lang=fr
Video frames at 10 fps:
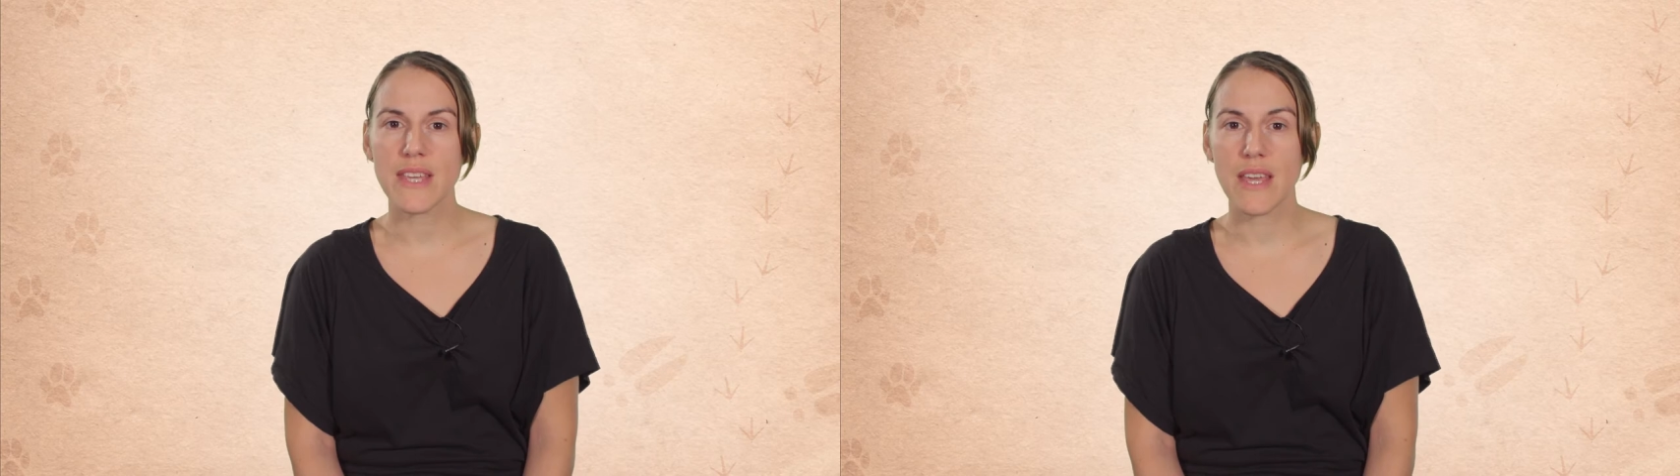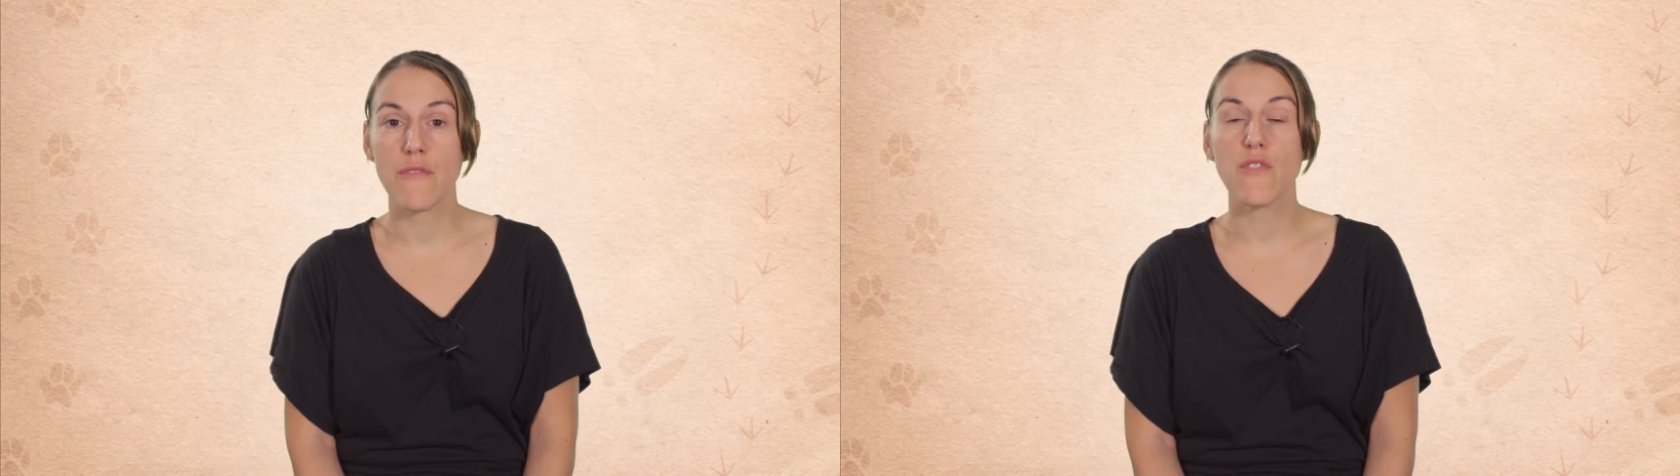
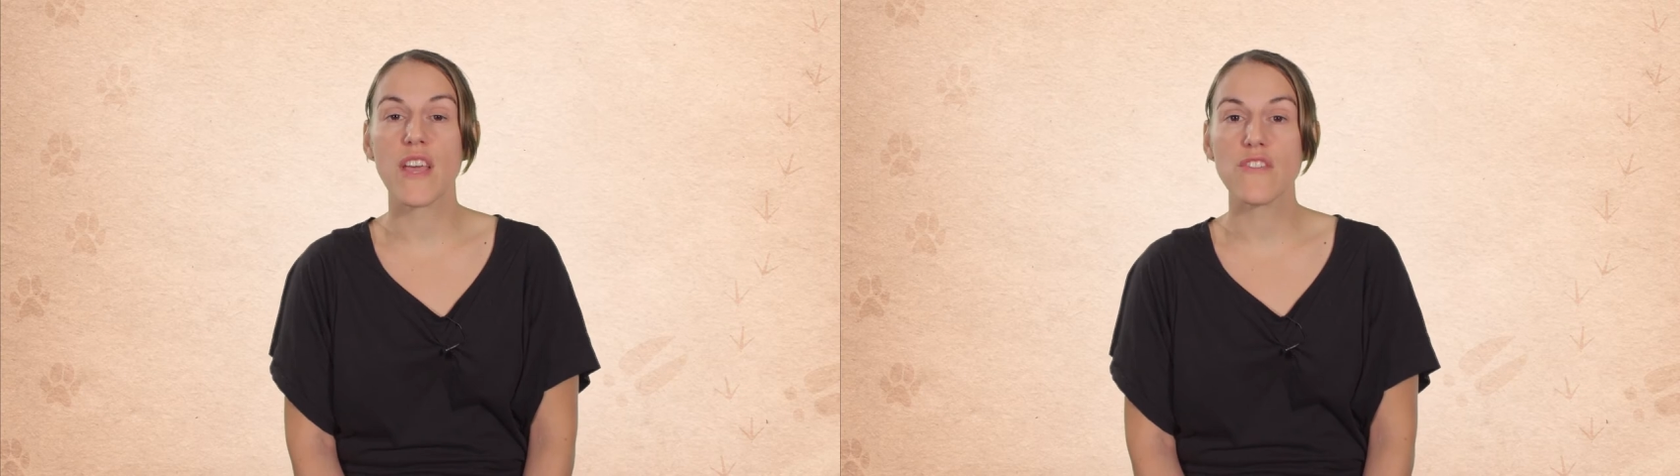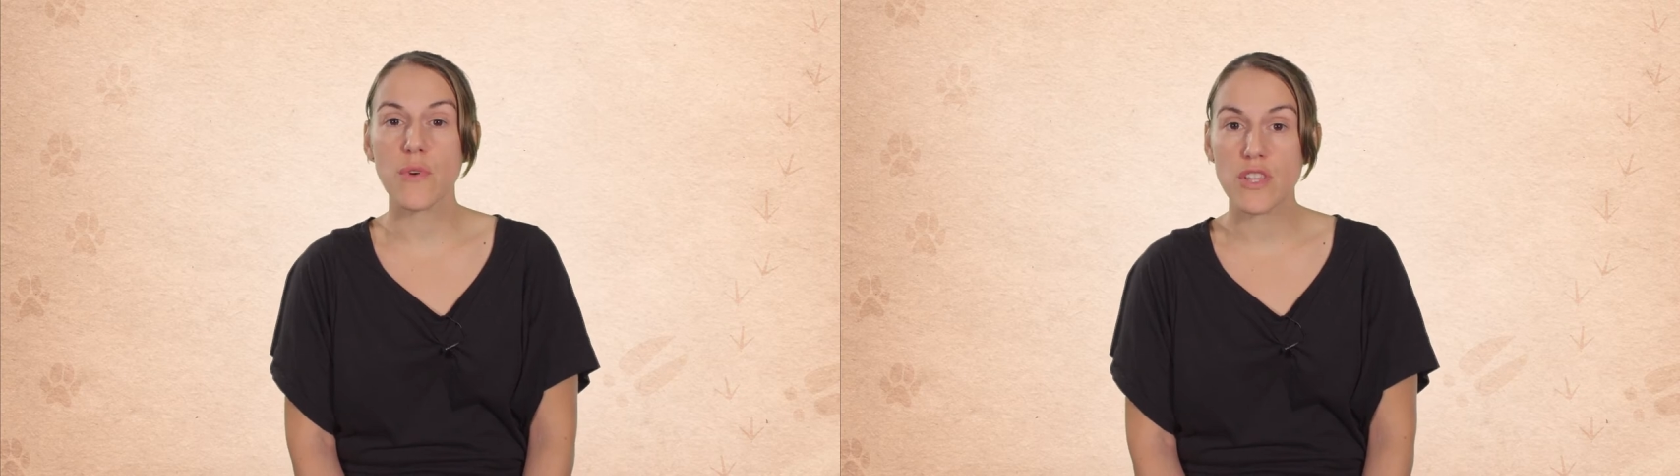qui a
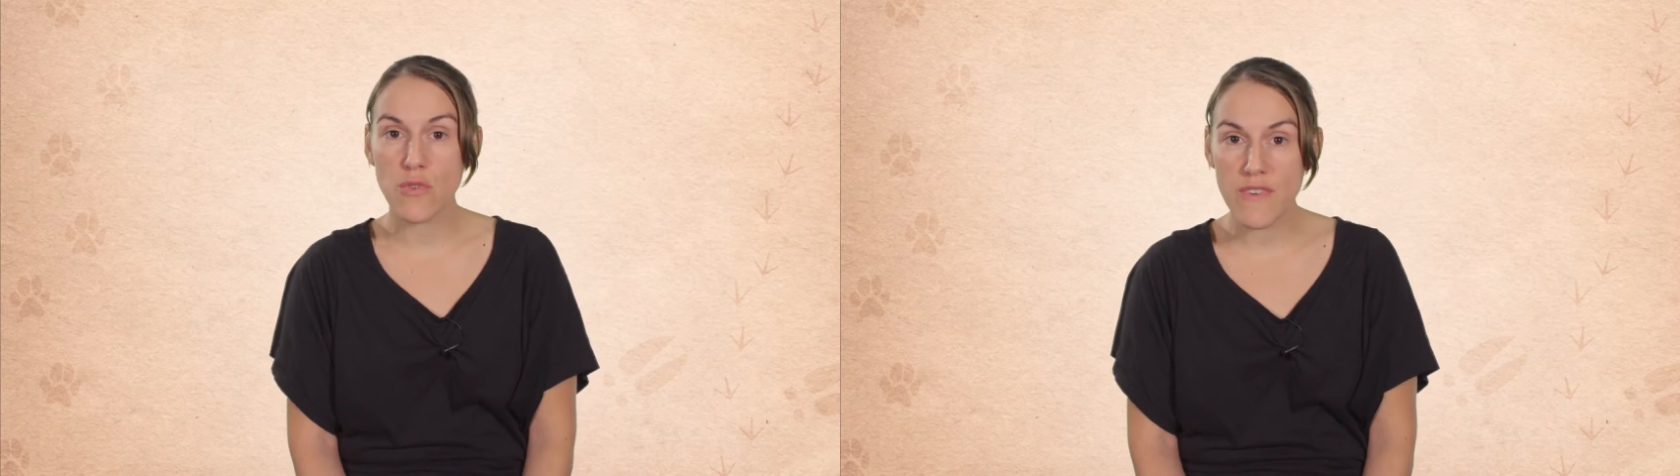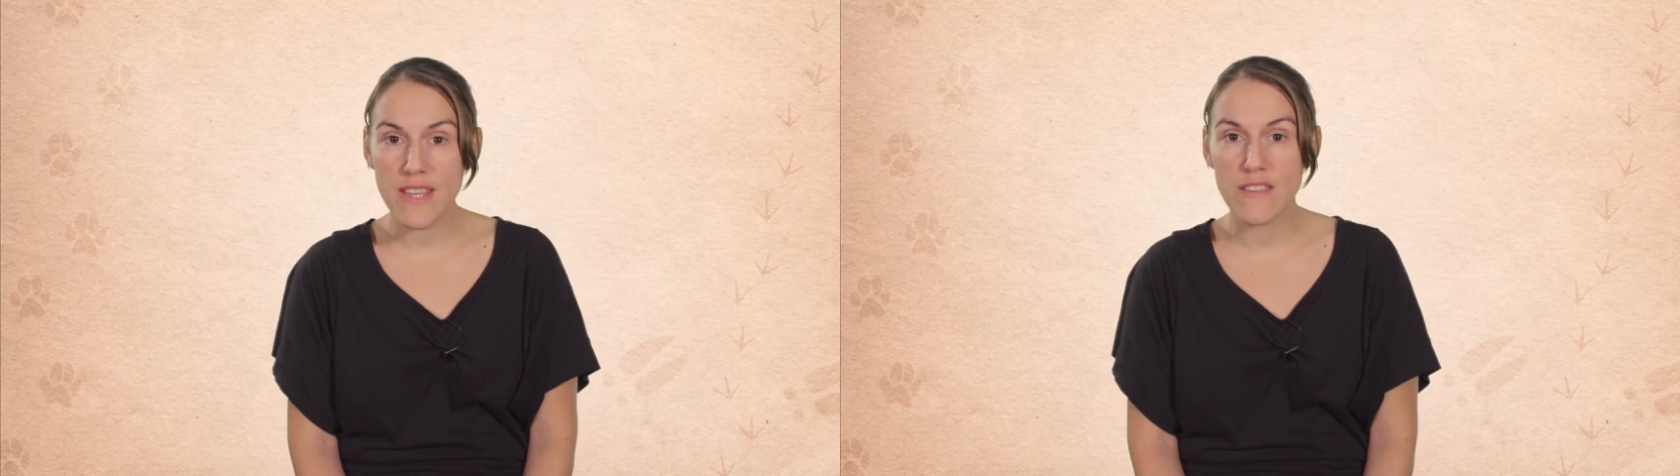vocation à
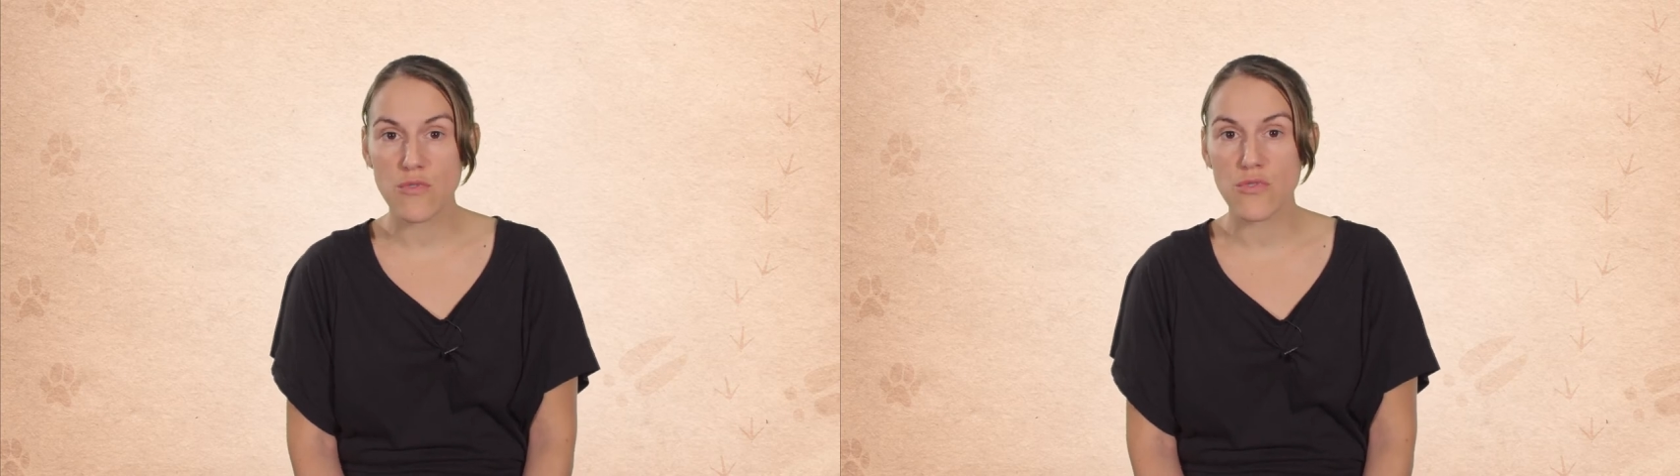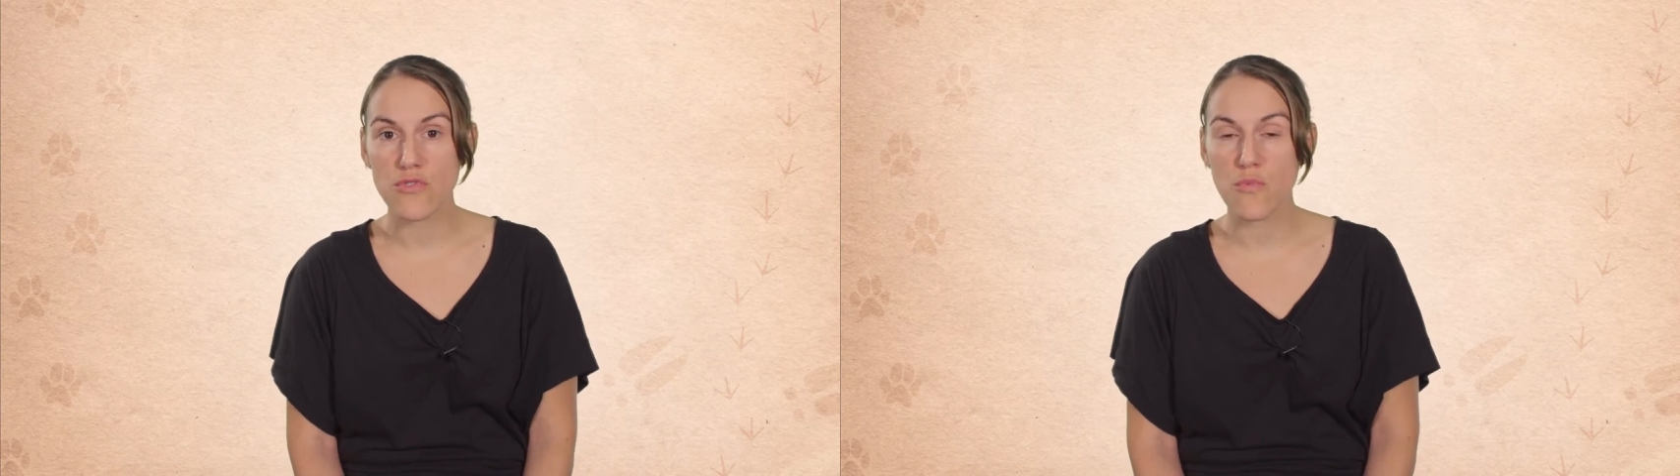trouver des
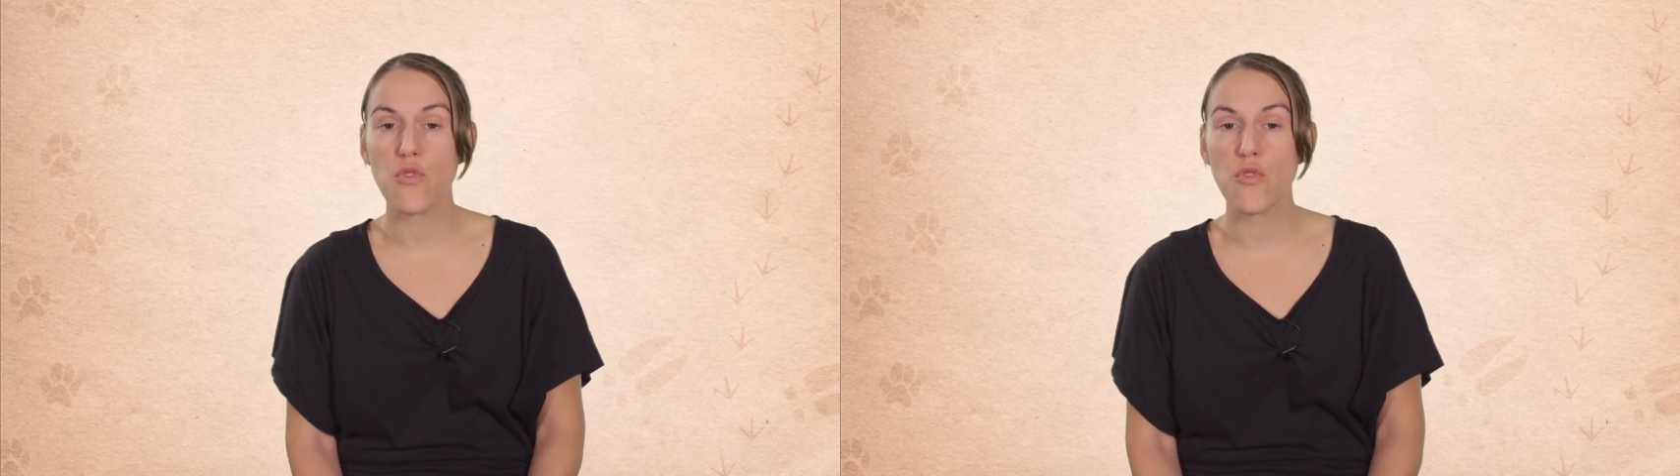solutions